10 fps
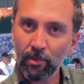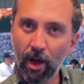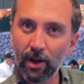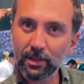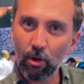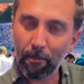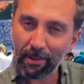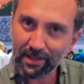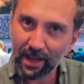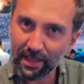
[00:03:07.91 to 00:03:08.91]
Artık o
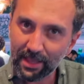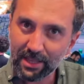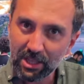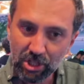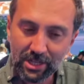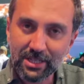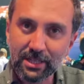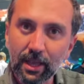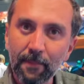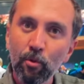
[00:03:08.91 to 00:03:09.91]
bataryaların
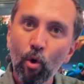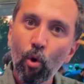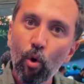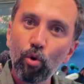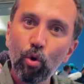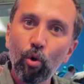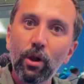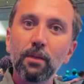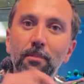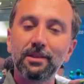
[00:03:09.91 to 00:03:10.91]
içerisinde ölü
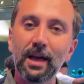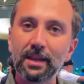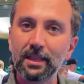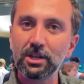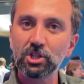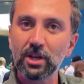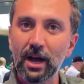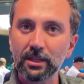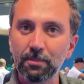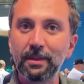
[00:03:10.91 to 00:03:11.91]
olan bataryaları
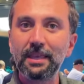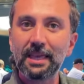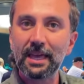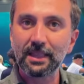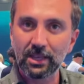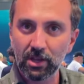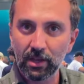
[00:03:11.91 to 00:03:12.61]
çıkartıp yerine